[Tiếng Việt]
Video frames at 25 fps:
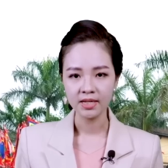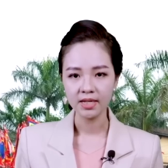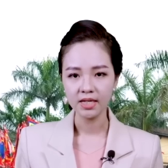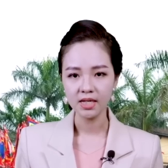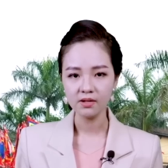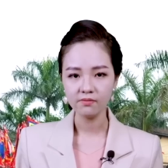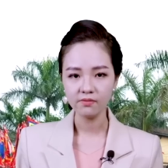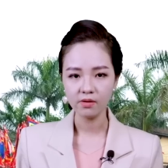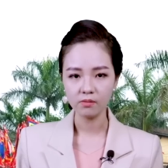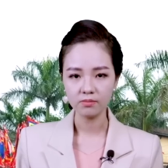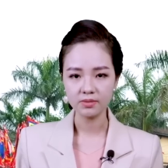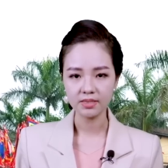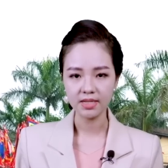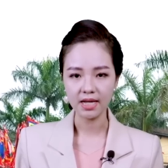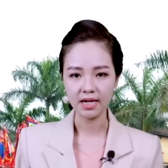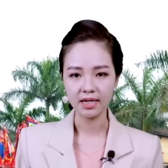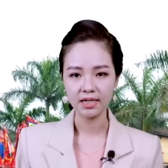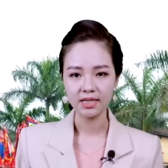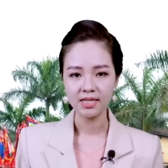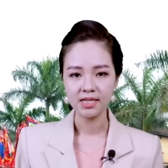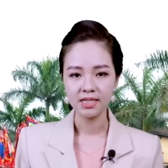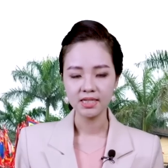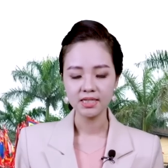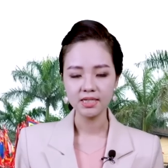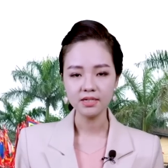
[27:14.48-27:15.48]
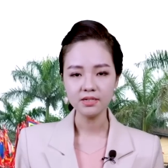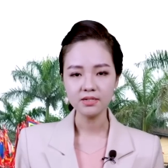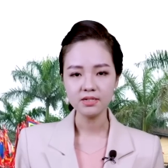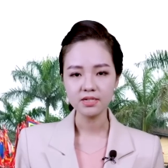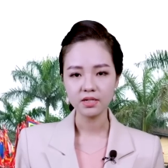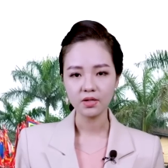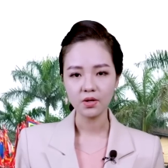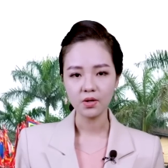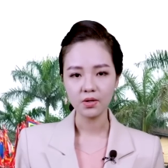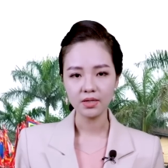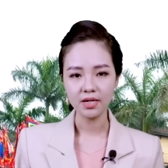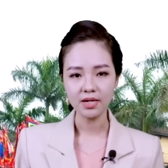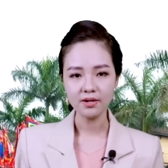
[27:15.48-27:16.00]
Hy vọng rằng những người
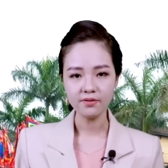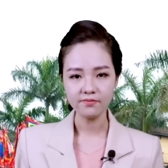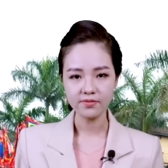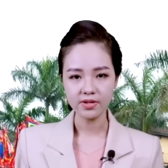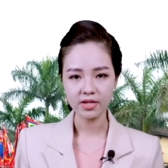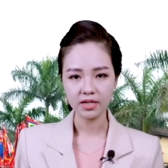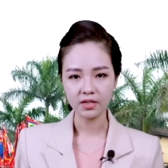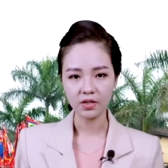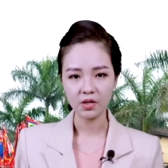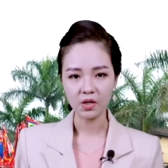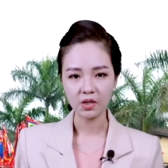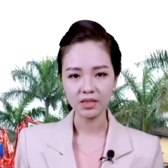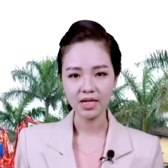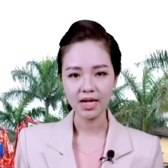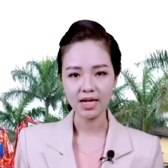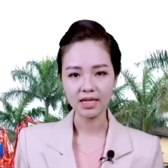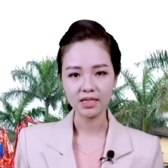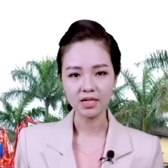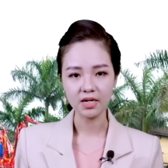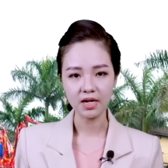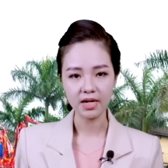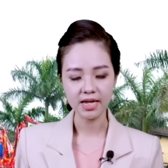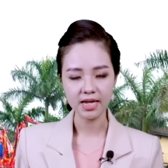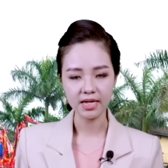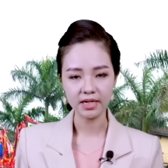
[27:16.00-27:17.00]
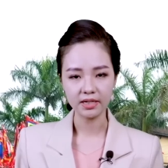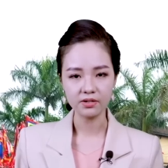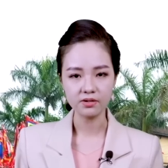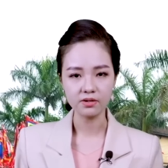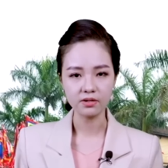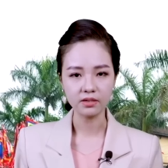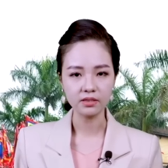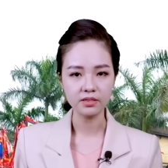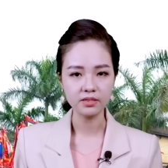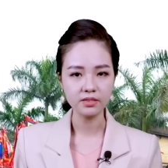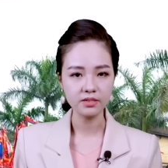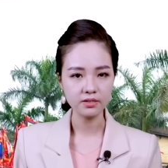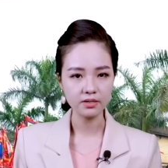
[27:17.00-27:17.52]
con đất Việt có thể thực hiện
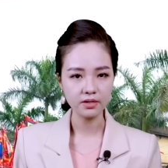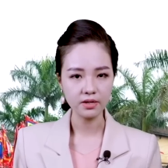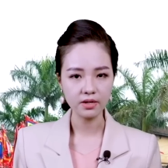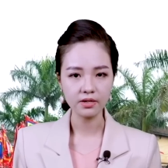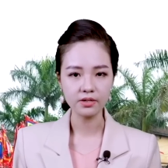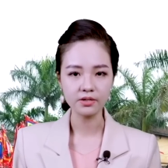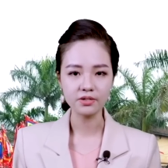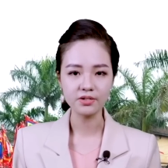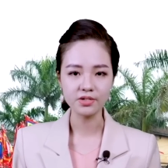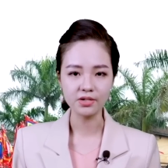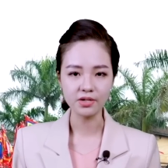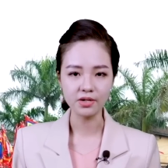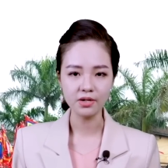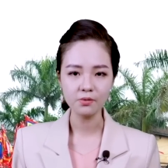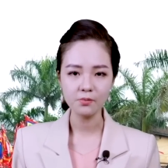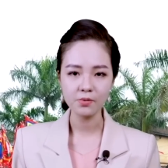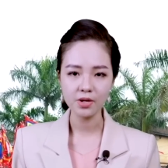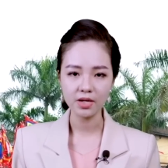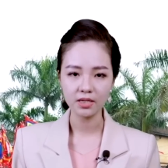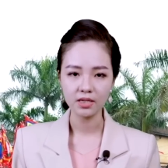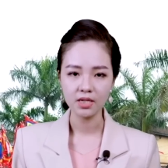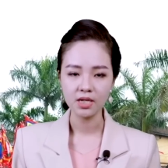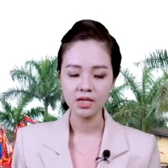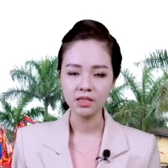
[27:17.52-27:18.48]
được như lời hứa nguyện